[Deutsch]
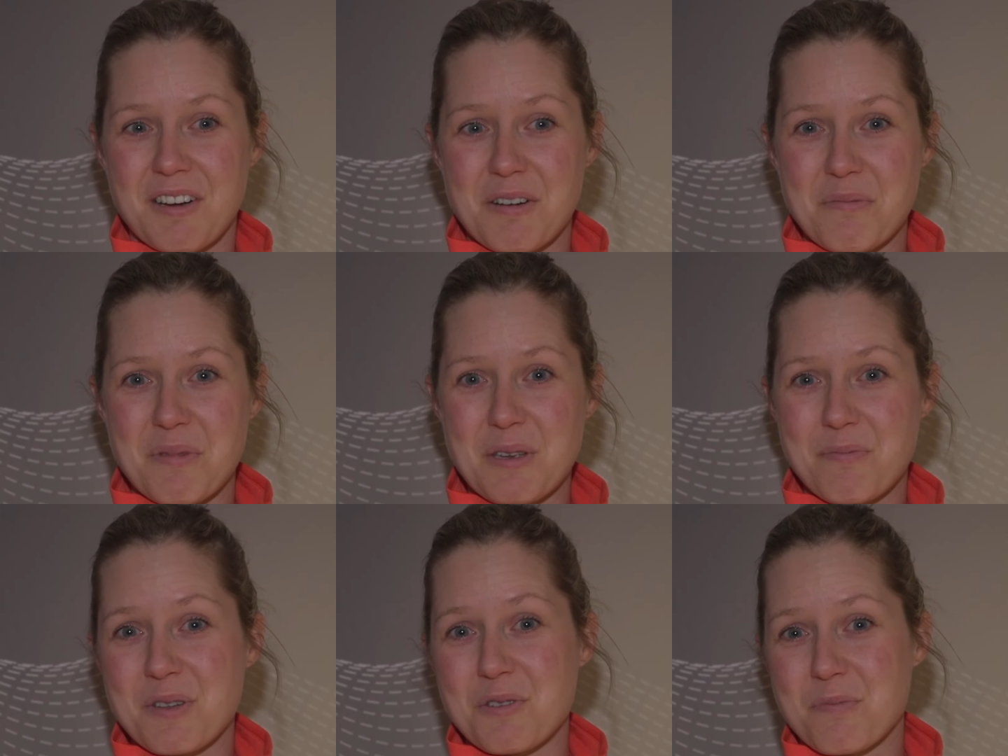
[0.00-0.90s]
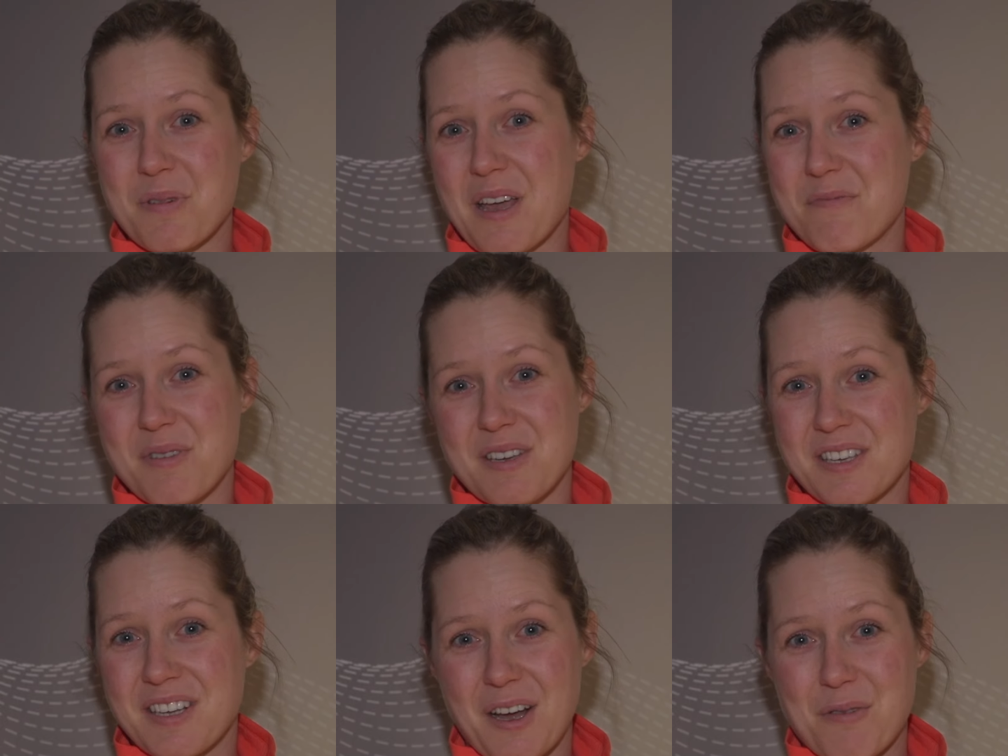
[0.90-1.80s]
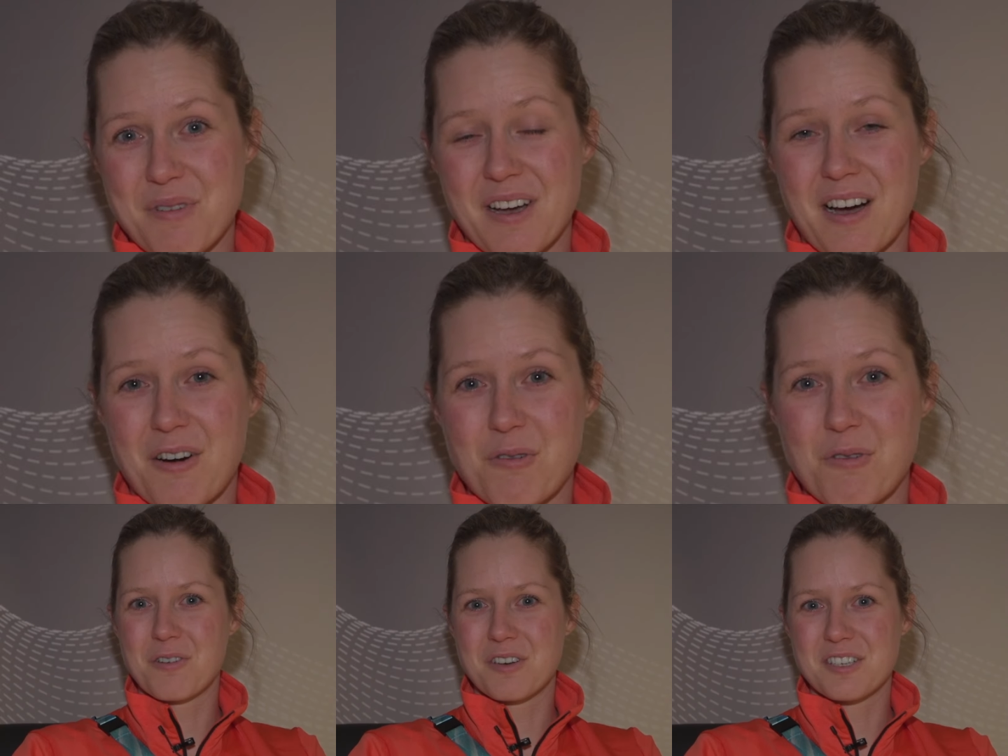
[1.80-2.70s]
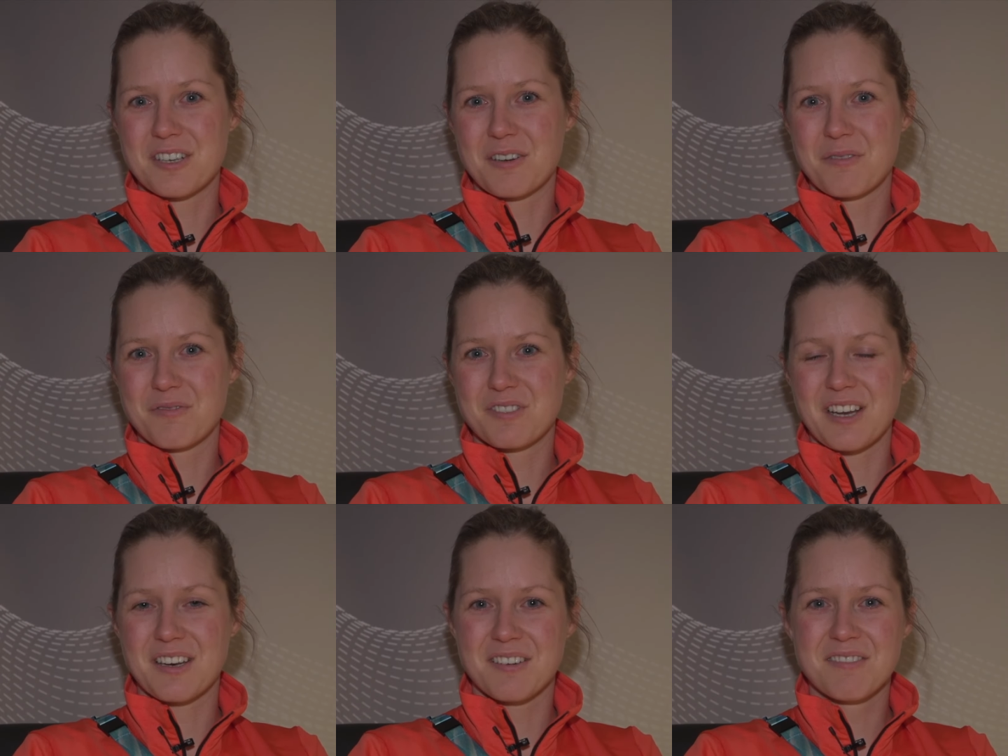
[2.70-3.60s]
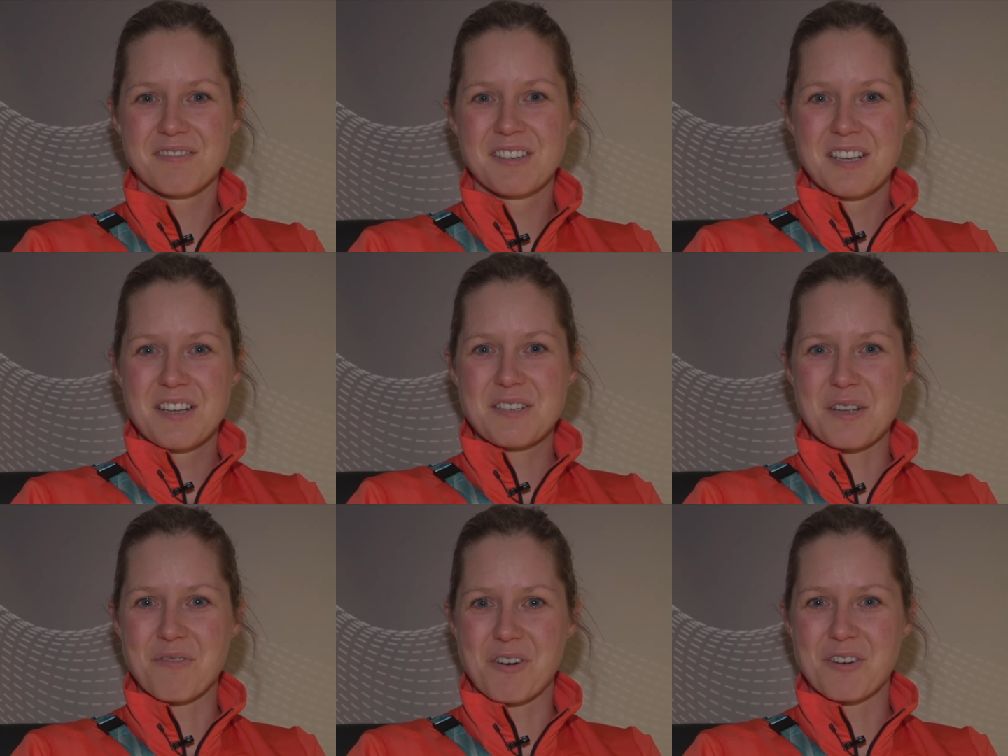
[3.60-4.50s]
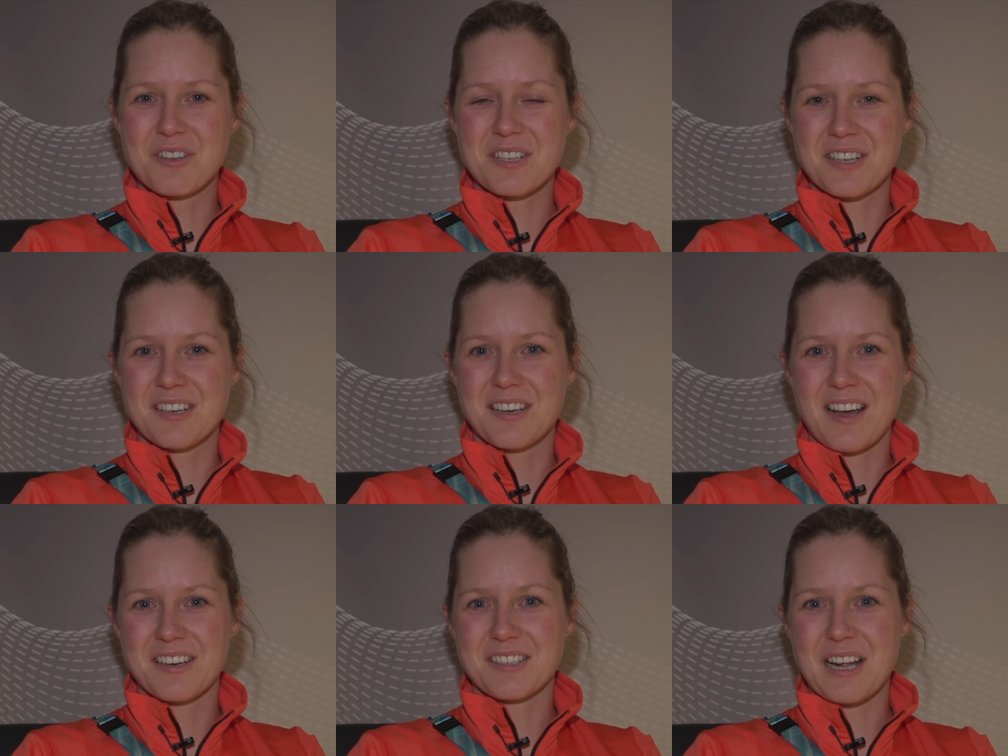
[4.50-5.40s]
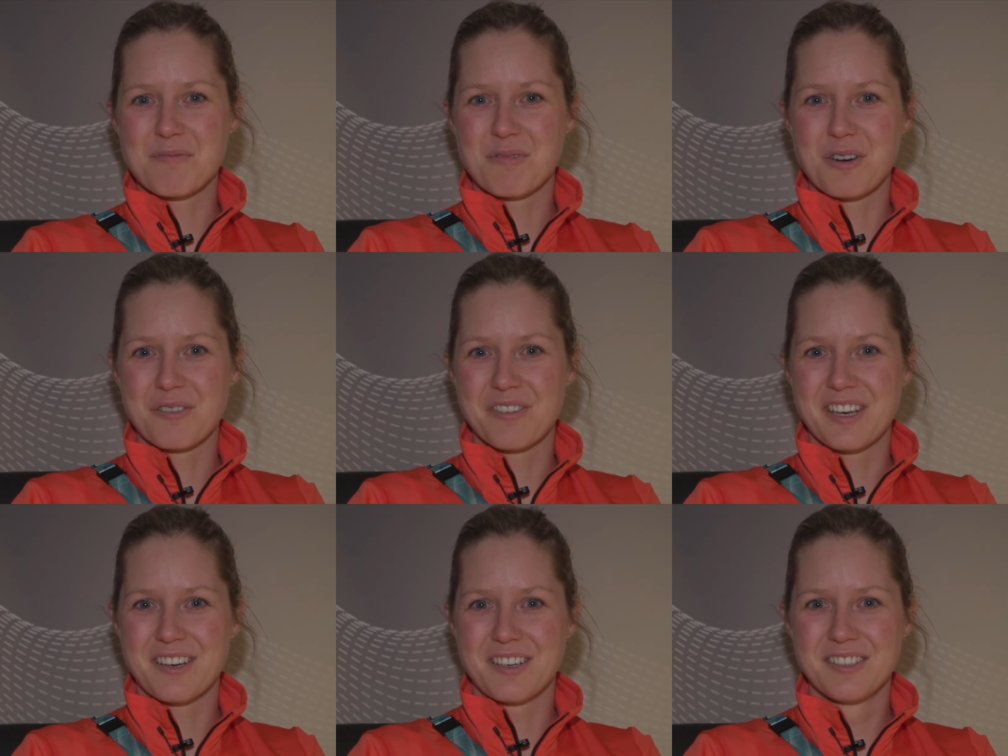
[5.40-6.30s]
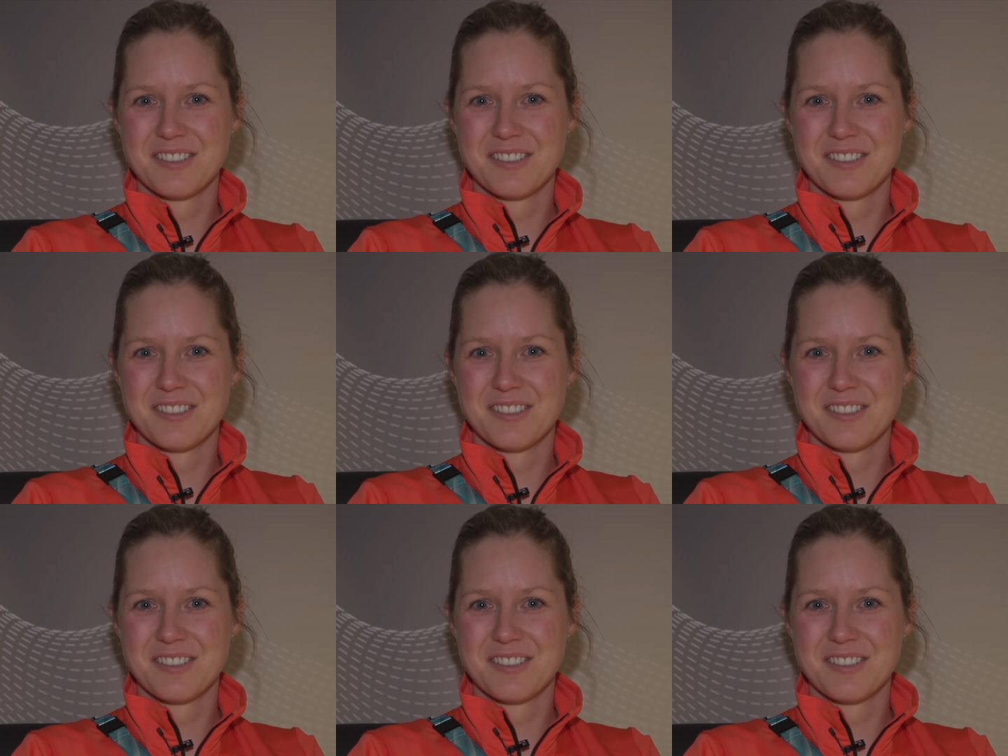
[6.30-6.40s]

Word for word: Ähm, ich bin super happy, ich glaube ihr auch. Und ähm, dann sehen wir uns in anderthalb Wochen wieder.